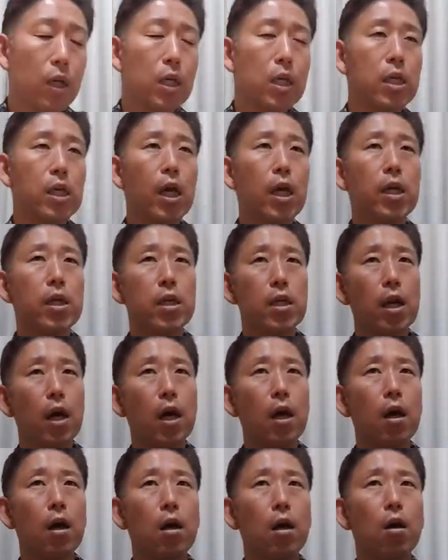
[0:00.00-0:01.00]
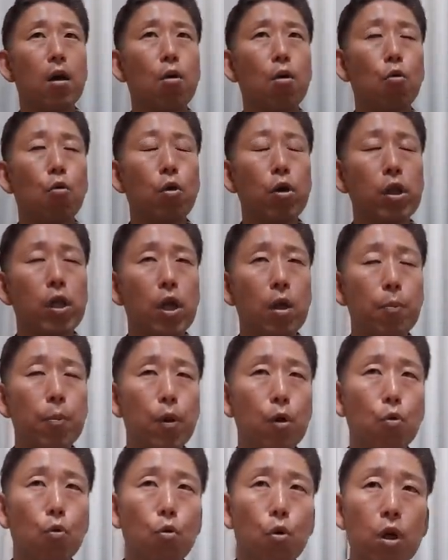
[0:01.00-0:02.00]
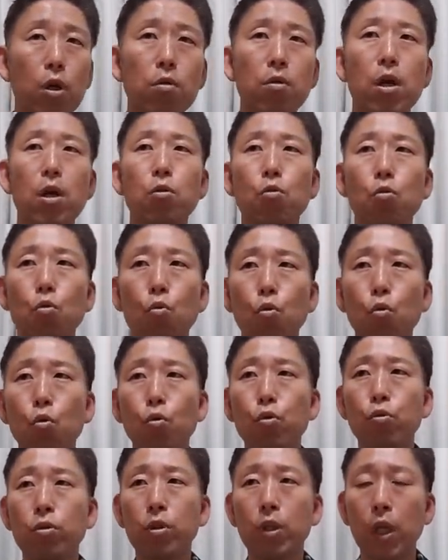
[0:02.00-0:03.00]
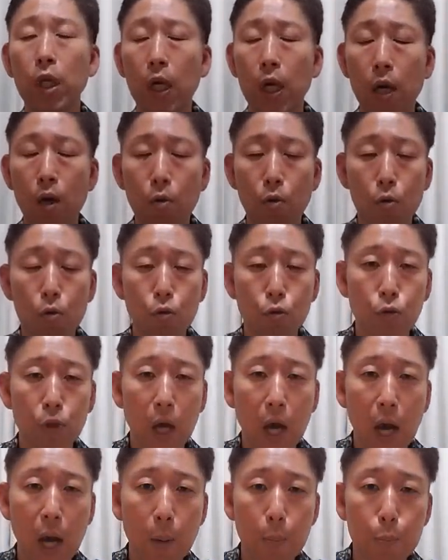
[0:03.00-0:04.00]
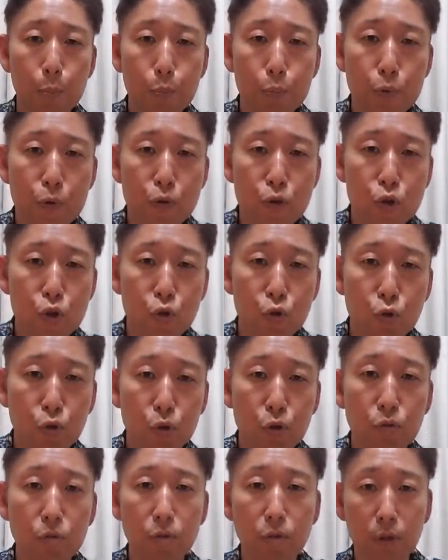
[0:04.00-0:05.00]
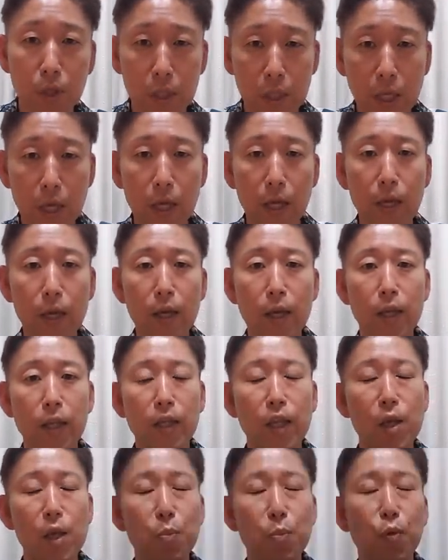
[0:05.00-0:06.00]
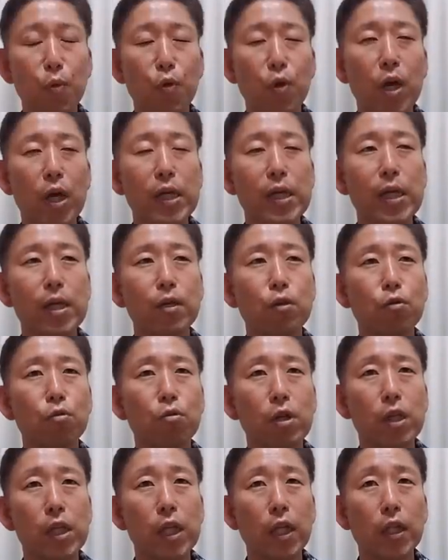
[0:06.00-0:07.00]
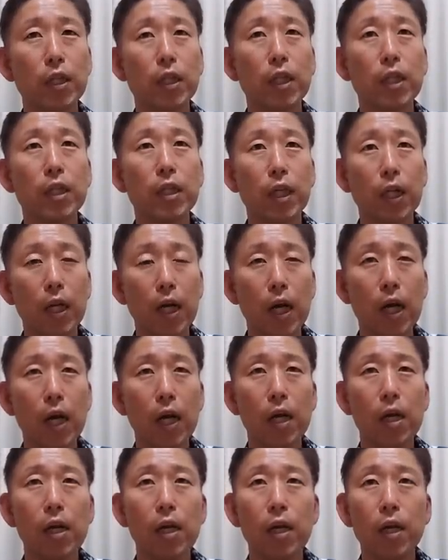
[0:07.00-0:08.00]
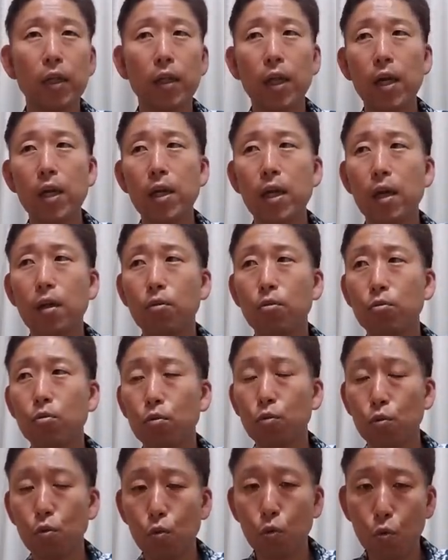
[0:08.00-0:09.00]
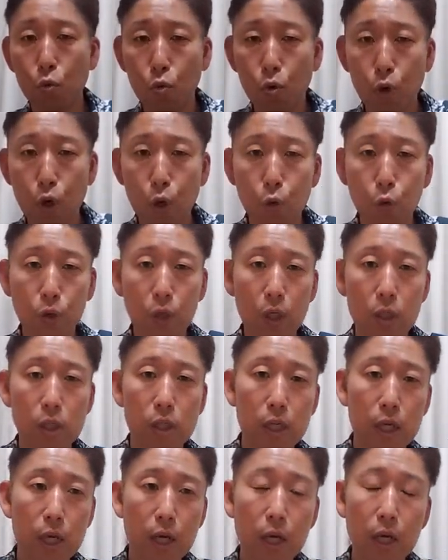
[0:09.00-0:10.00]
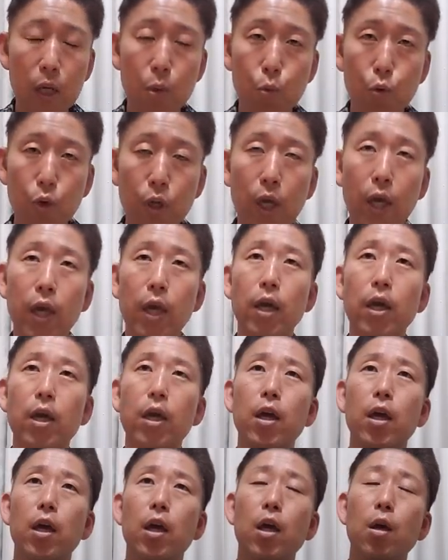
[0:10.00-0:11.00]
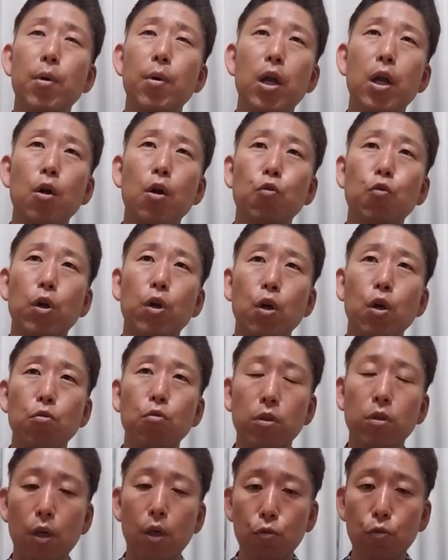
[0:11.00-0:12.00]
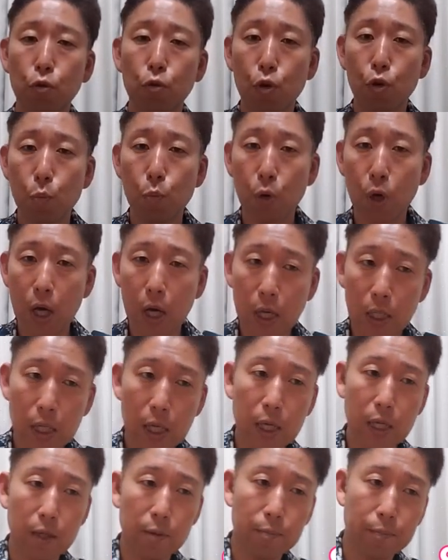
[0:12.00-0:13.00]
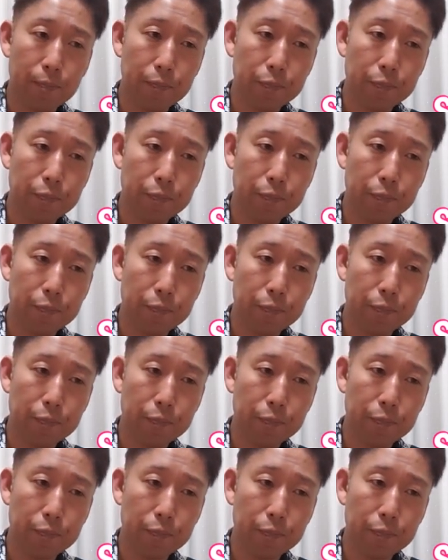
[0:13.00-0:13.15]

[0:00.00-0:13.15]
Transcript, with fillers: いやいやこれねやっぱりこれぐらいのこう言ったらかっこよく言うとアップチューンっていうんですかねテンポの速い曲になってきたら大河君のその声の立ち上がりもね、えバラード系を歌う時よりもかなり